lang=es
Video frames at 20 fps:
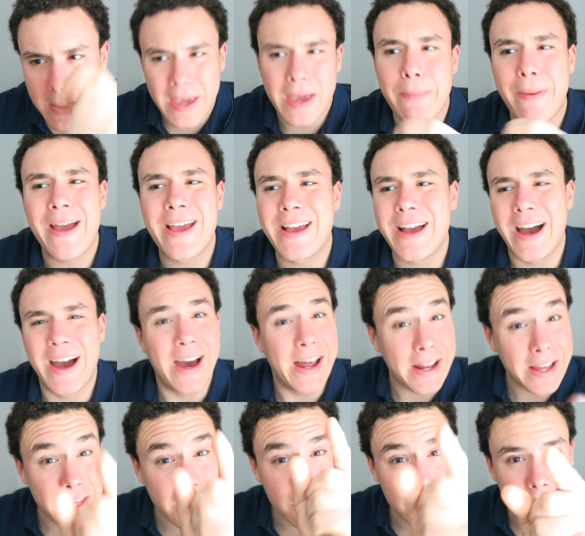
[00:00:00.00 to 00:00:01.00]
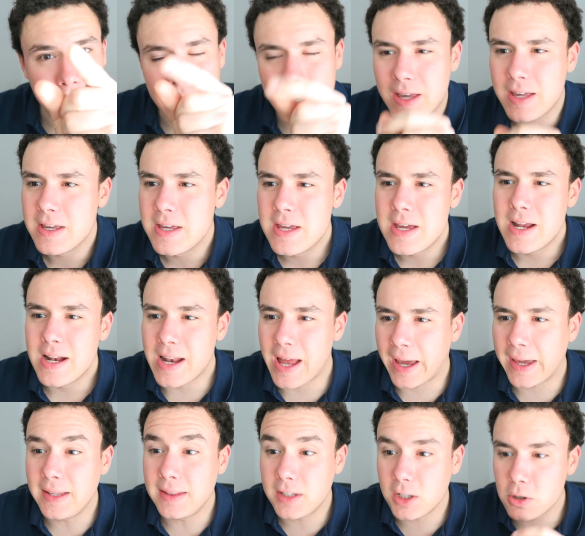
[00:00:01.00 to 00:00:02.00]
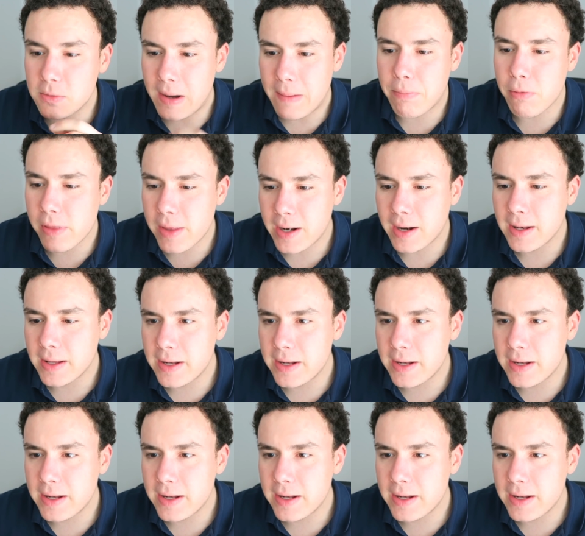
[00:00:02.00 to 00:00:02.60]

que va a encajar. Creo que la gente lo va a poder